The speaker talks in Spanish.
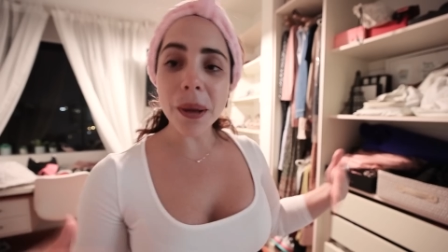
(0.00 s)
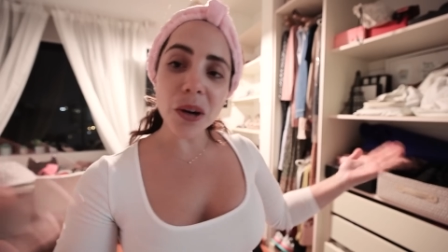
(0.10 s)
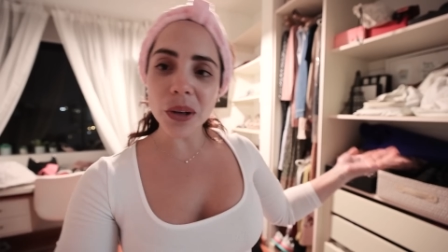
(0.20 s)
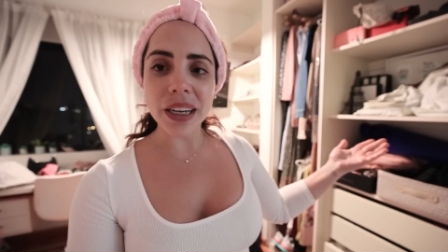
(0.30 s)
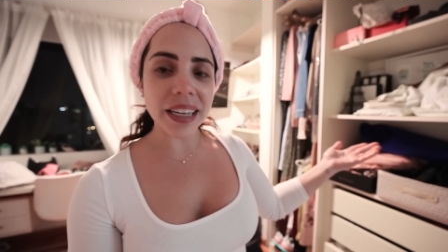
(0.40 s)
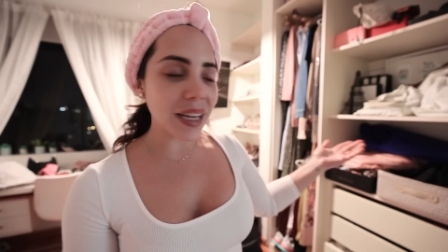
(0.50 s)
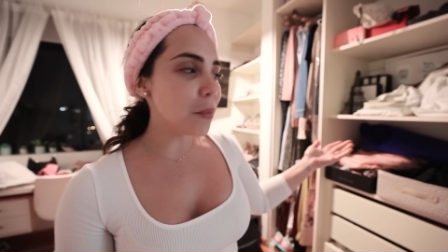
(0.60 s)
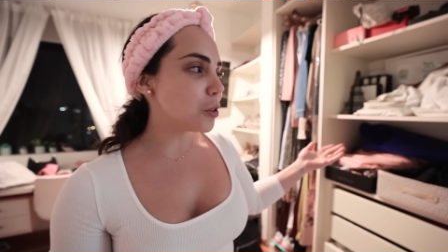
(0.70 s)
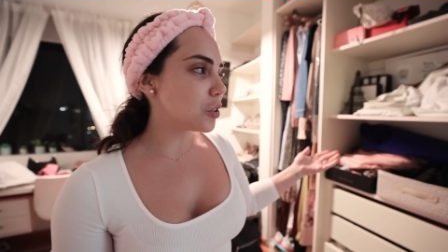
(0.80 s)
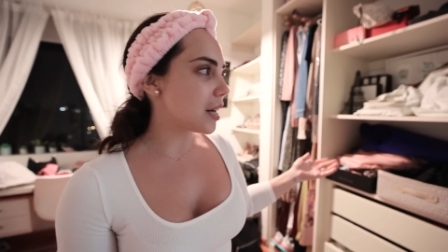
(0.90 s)
pero lo que quería
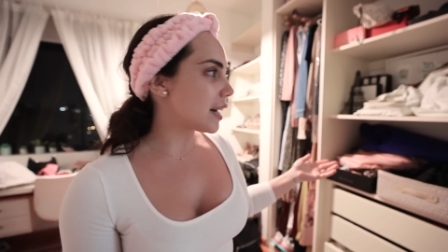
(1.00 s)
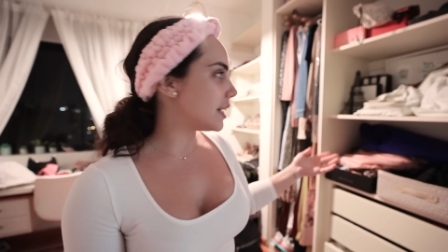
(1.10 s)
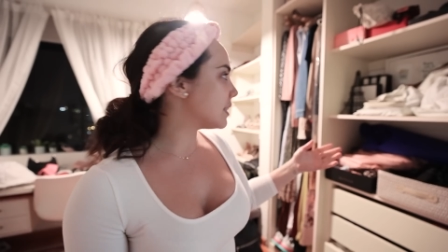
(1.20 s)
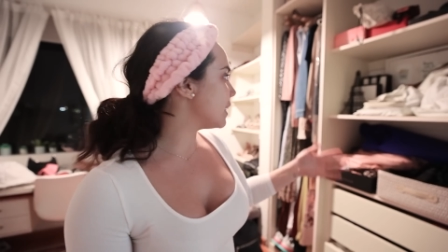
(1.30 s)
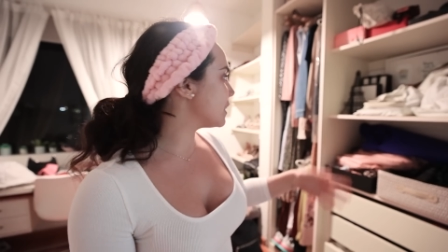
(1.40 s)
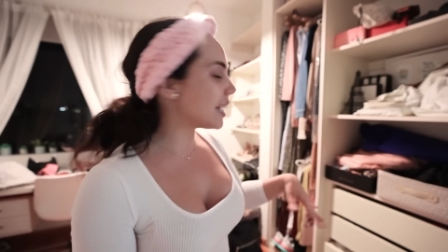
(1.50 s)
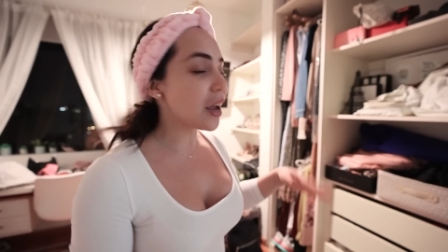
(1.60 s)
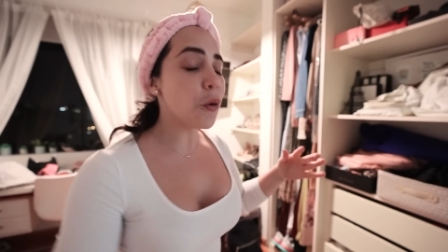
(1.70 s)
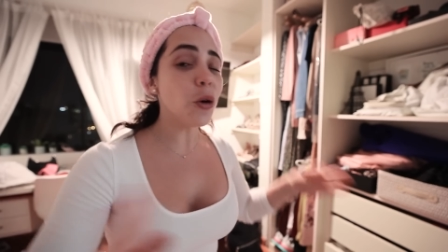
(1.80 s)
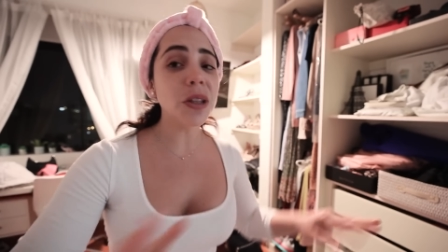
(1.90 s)
mostrarles es
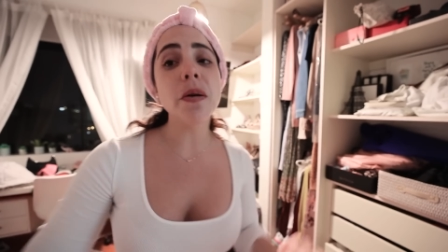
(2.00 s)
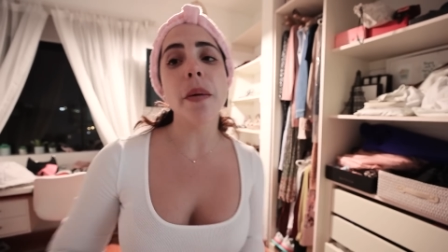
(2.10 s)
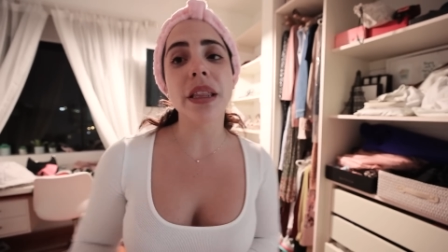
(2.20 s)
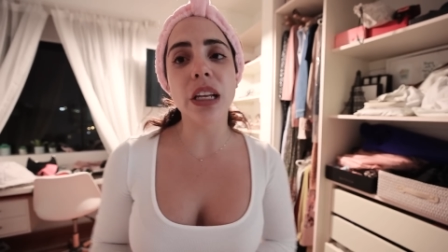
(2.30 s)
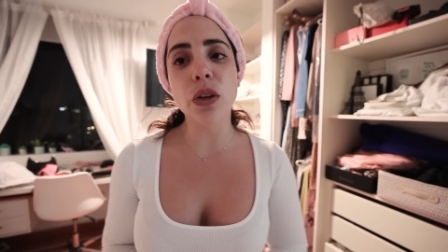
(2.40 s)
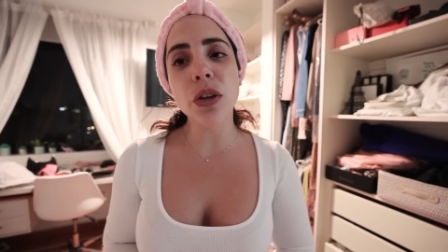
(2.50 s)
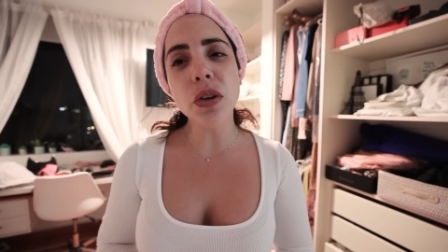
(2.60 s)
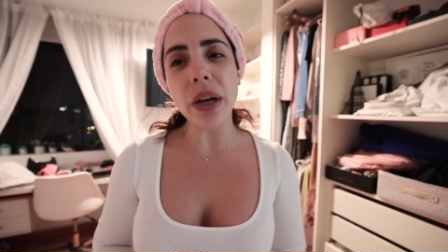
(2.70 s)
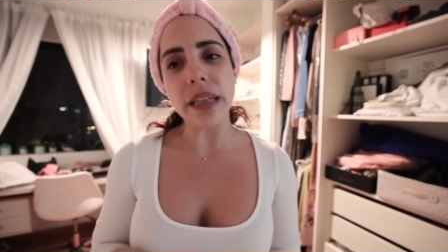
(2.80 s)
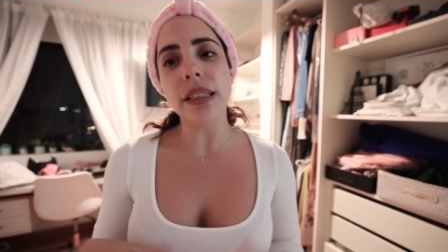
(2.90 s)
que últimamente, no
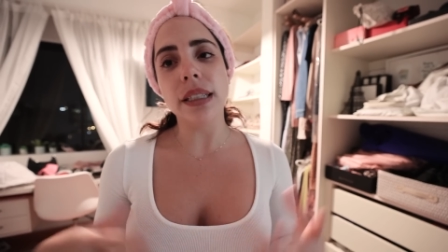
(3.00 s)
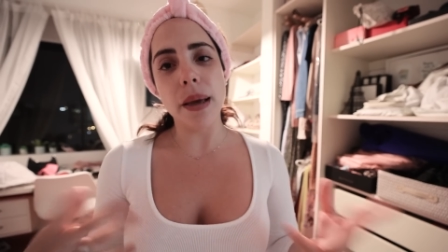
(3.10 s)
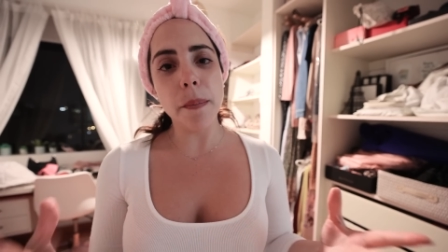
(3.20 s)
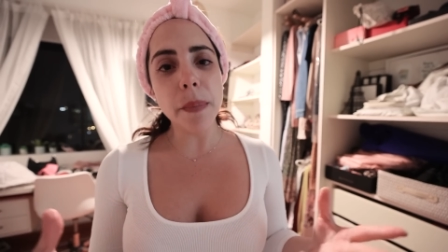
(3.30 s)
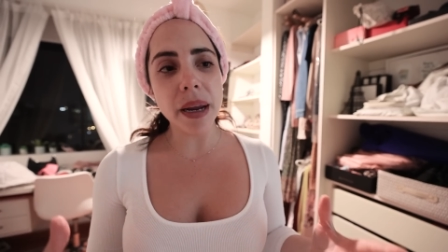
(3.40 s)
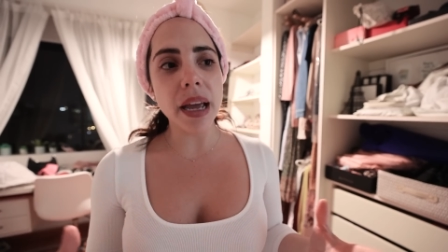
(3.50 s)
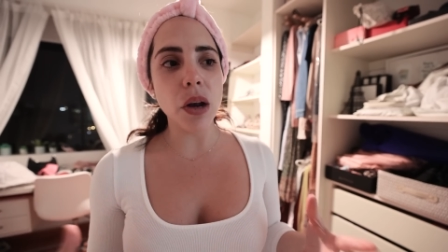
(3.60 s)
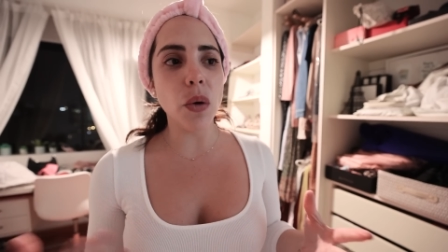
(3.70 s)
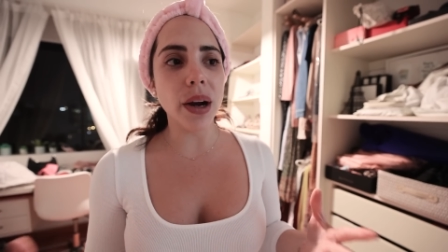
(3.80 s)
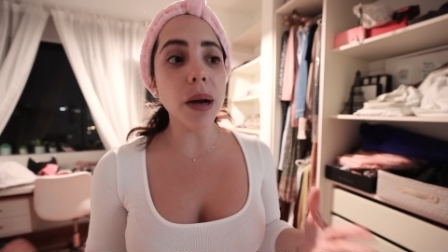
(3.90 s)
digo que siempre
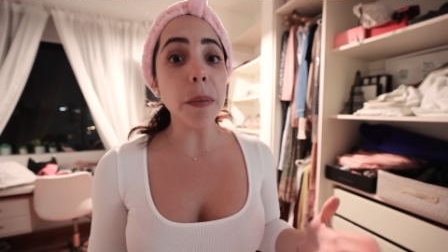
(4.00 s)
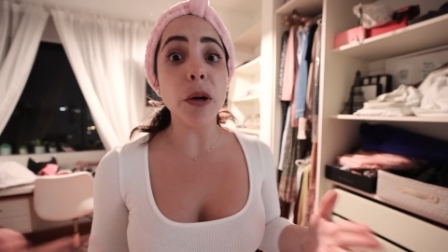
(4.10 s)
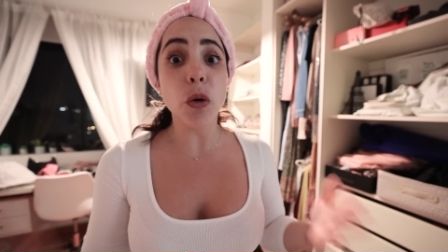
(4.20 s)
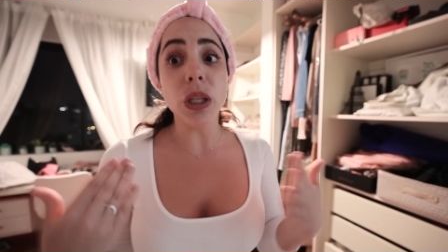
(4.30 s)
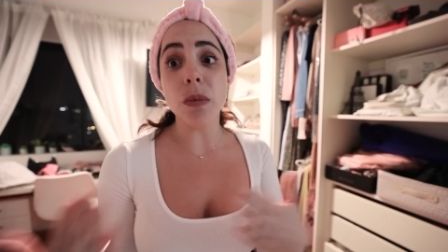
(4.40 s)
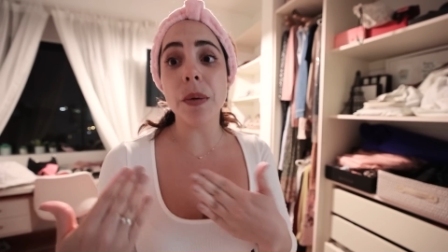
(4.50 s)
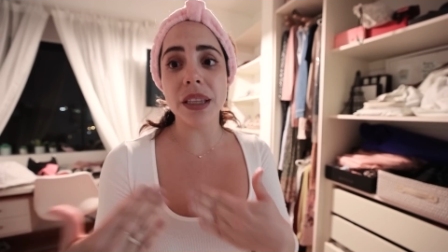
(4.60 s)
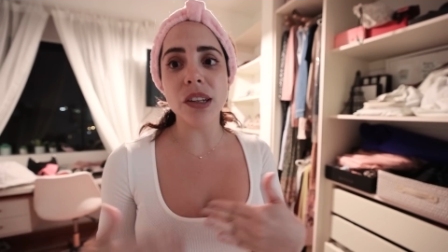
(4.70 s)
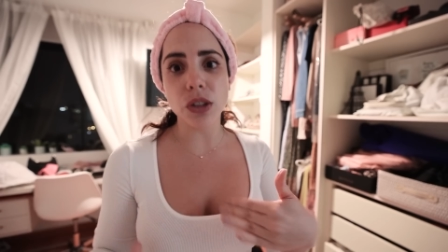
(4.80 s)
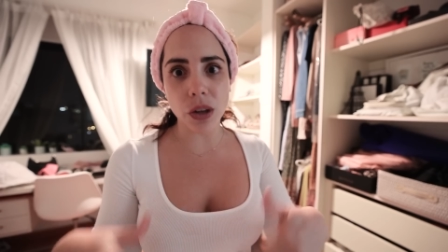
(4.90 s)
lo haga pero
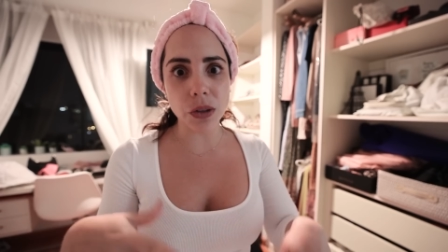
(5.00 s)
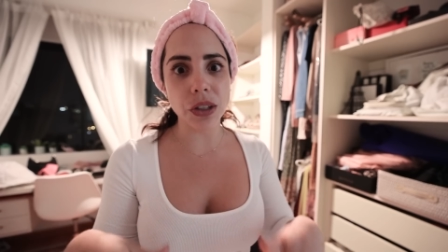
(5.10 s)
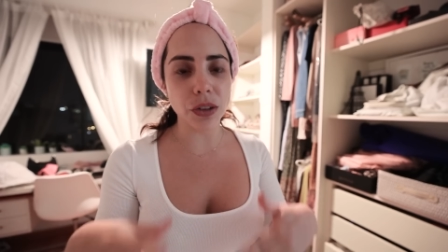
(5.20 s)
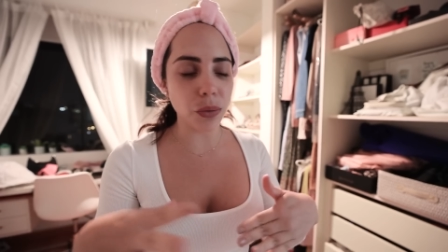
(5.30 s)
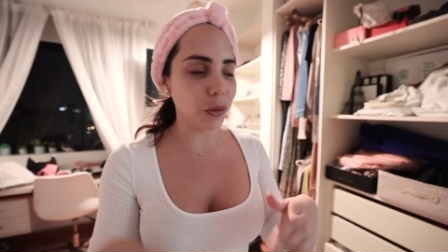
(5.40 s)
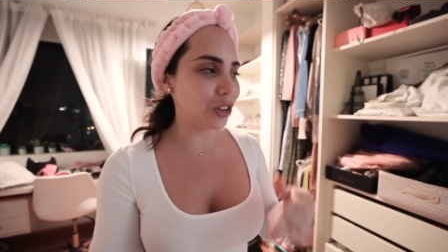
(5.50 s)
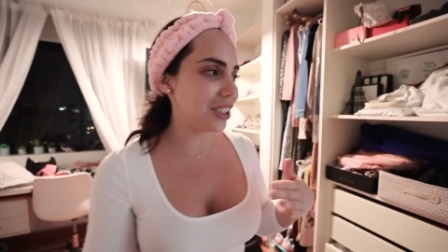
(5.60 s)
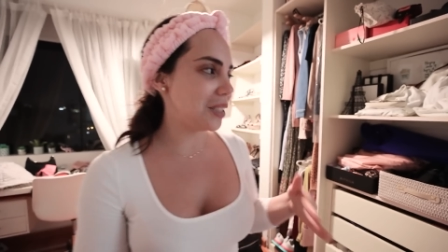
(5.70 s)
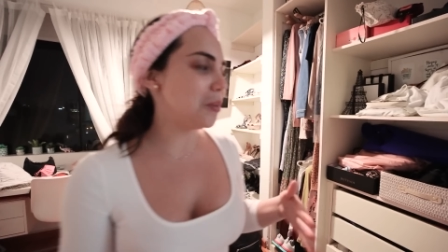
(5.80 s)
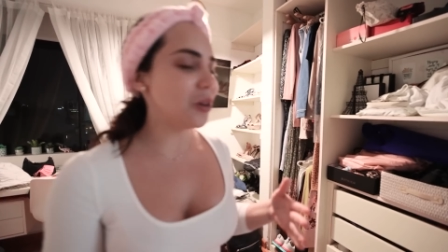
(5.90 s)
últimamente lo he estado haciendo
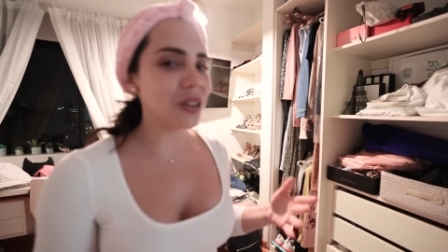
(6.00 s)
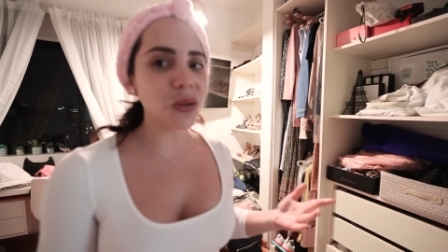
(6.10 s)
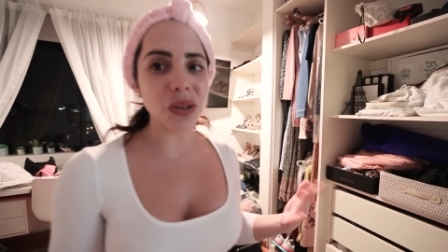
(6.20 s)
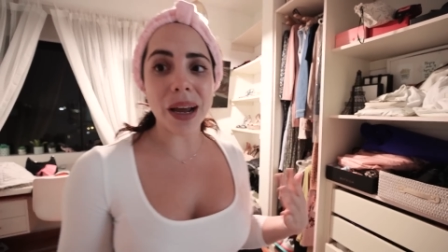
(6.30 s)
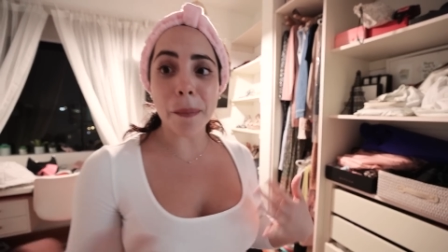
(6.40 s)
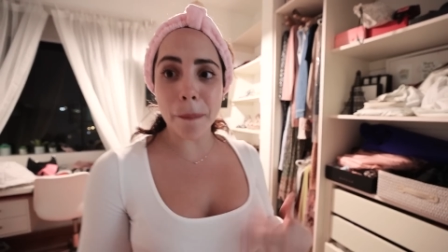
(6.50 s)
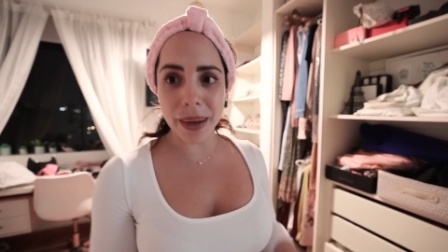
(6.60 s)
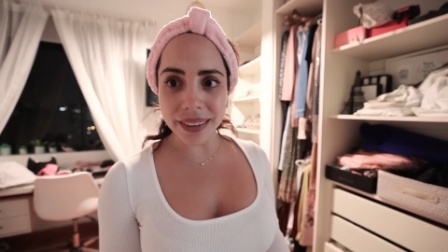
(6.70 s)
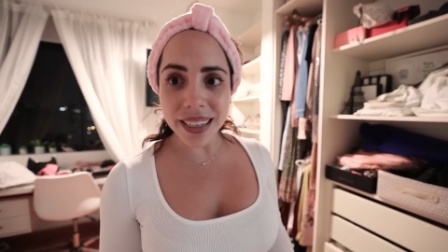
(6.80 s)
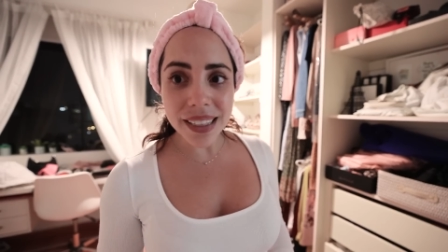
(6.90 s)
muchísimo es usar
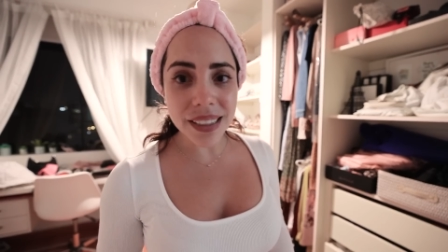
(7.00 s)
batas